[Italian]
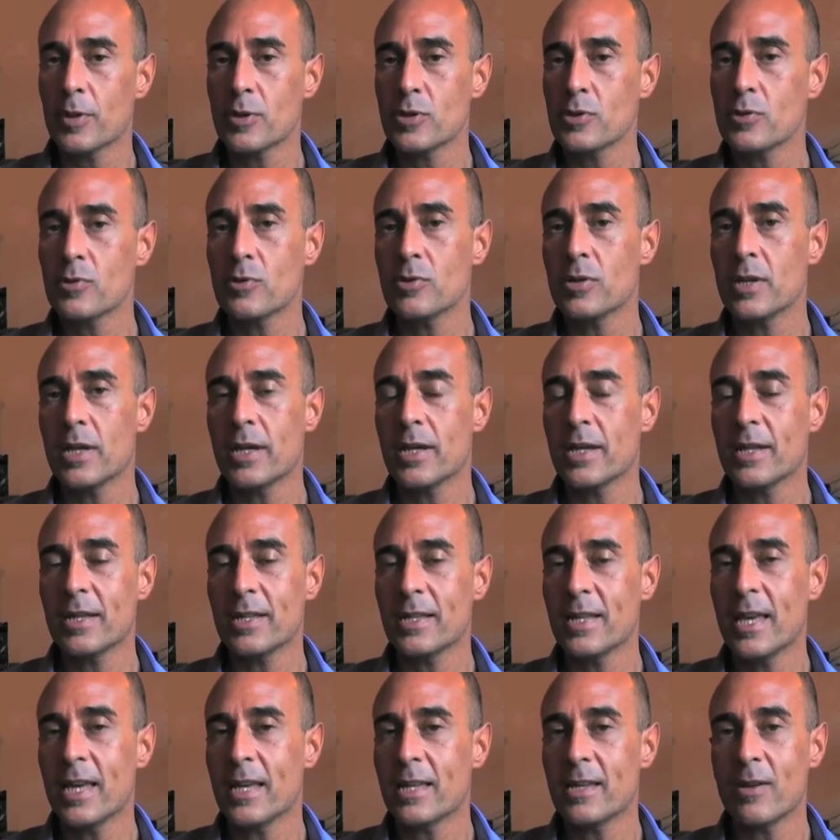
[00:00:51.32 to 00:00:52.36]
persone
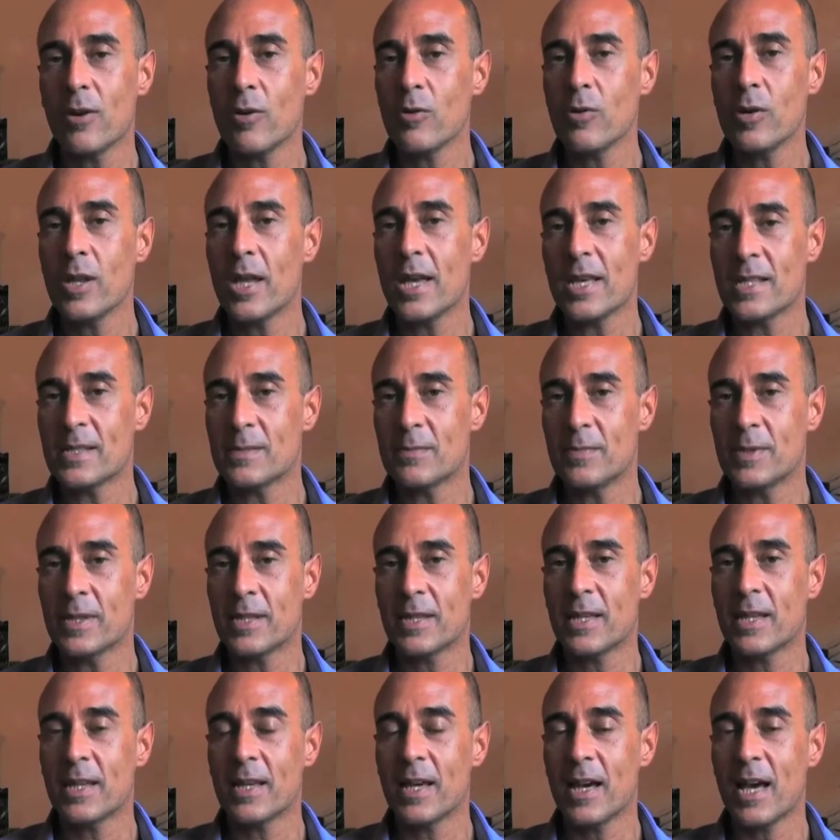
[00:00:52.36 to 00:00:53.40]
gay o
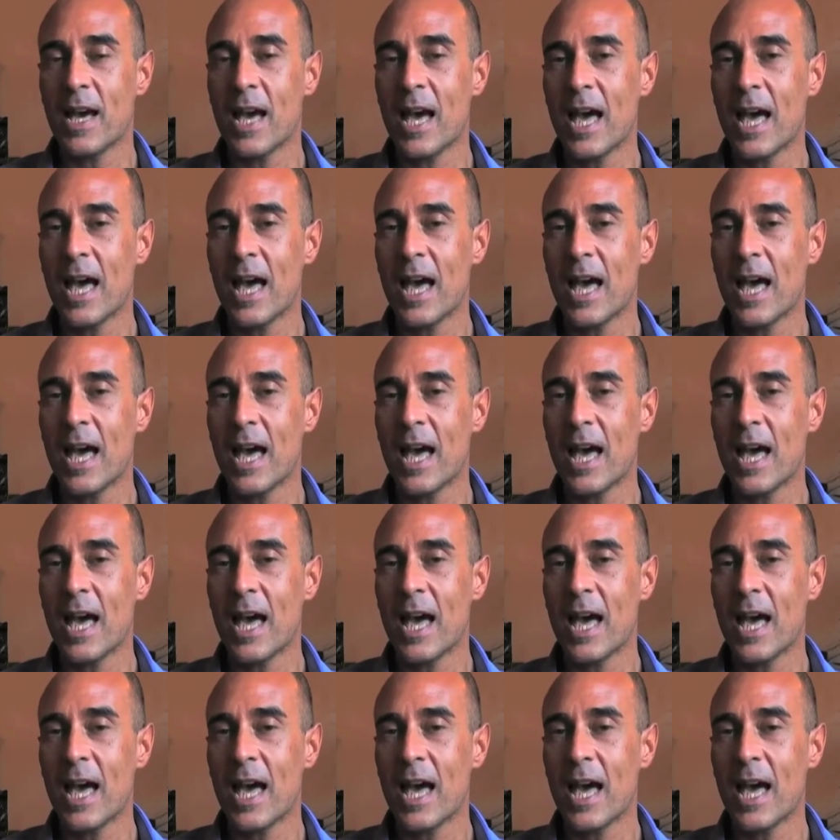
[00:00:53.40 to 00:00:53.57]
lesbiche